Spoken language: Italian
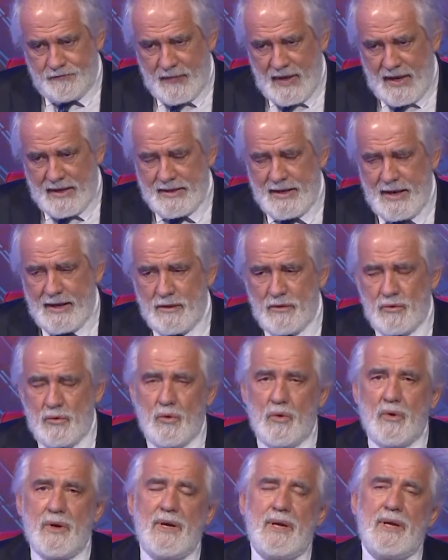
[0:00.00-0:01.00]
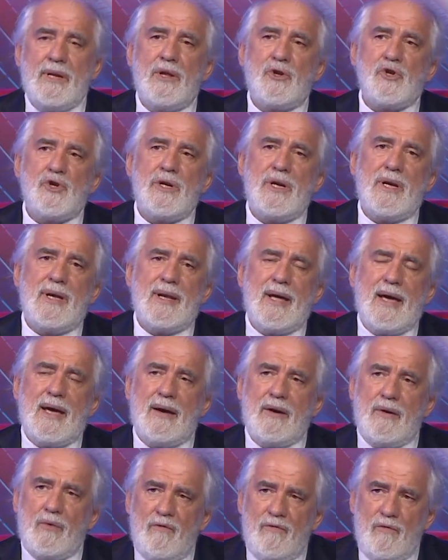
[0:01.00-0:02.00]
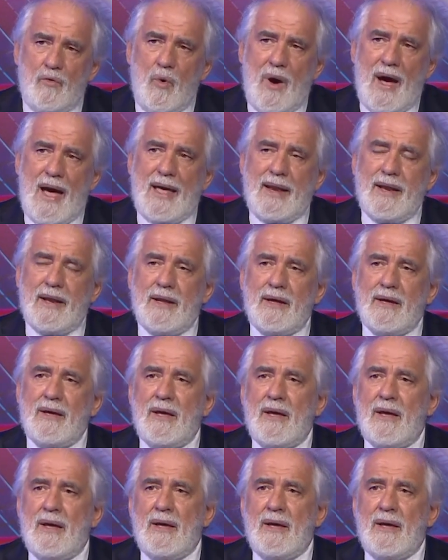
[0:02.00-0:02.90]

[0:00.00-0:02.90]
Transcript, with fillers: è detto, in Cina, Wuhan,